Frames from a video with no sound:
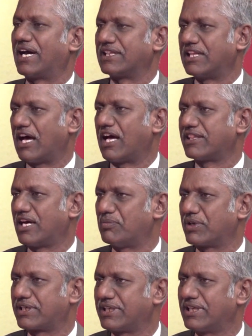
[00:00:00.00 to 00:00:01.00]
அந்த
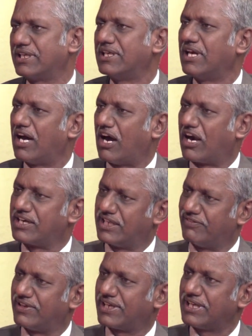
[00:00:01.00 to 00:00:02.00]
ஆதாமுக்கு
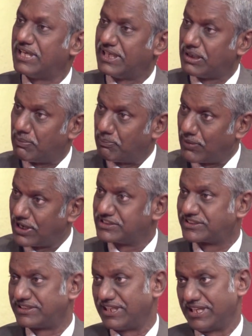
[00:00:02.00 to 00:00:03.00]
ஆண்டவர்
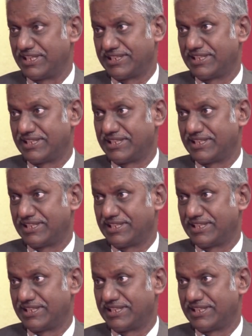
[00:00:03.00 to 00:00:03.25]
மனுஷி